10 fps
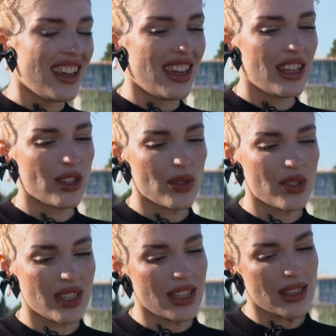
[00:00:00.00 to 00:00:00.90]

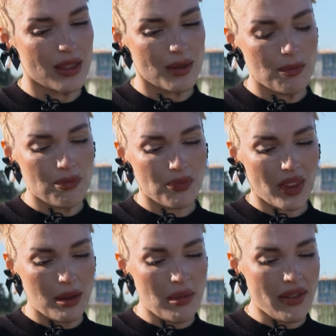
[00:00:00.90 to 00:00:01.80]
Entonces,
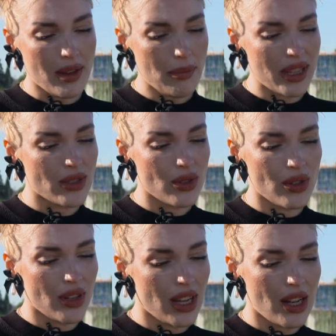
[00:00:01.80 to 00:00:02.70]
más bien
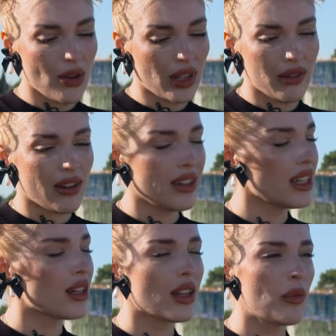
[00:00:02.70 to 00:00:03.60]
pienso en lo que va a
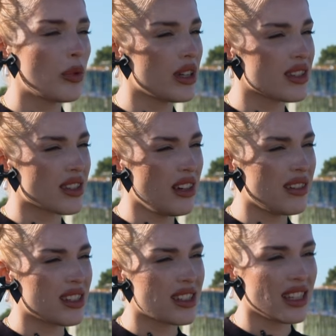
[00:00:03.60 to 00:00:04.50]
venir después,
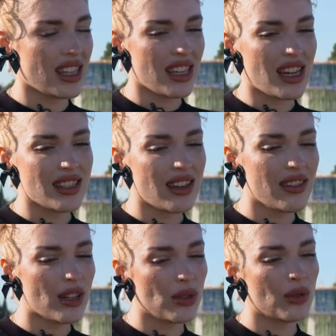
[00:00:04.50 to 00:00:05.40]
¿sabes? En que ya se ha
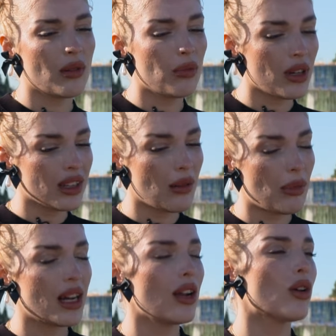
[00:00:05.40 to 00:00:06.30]
abierto una puerta
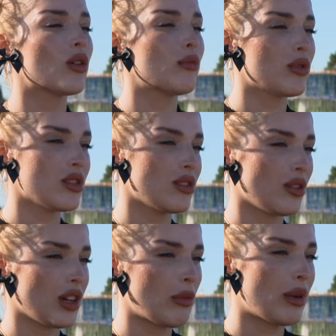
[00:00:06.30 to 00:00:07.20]
para los
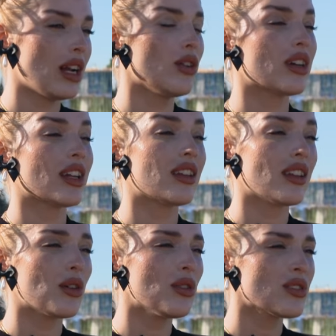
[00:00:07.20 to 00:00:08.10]
compositores, para los
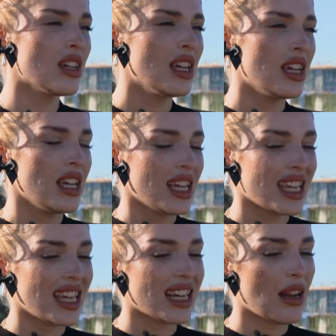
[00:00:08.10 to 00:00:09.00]
creativos,
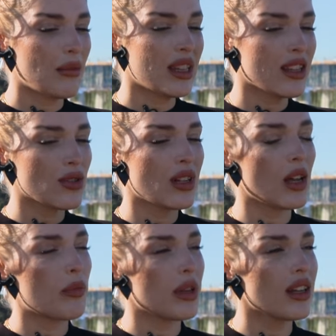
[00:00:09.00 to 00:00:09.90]
que realmente son la
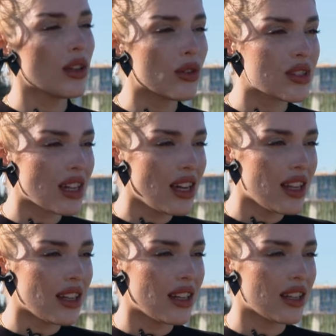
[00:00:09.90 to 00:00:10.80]
espina
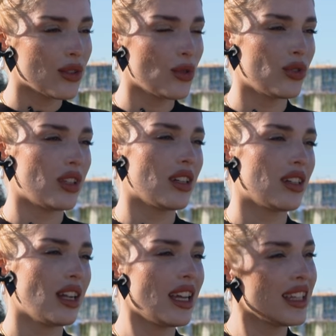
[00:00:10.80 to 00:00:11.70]
dorsal de la industria,
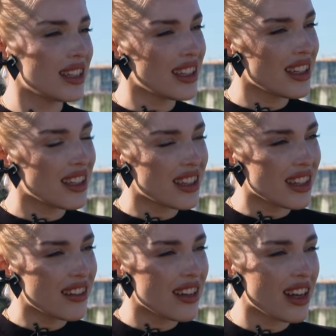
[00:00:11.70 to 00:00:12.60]
la gente que
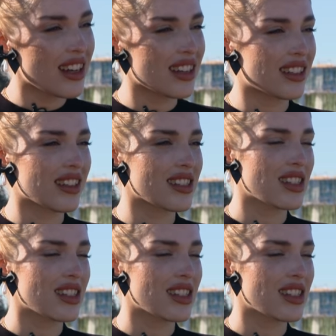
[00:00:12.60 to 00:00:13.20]
escribe las letras.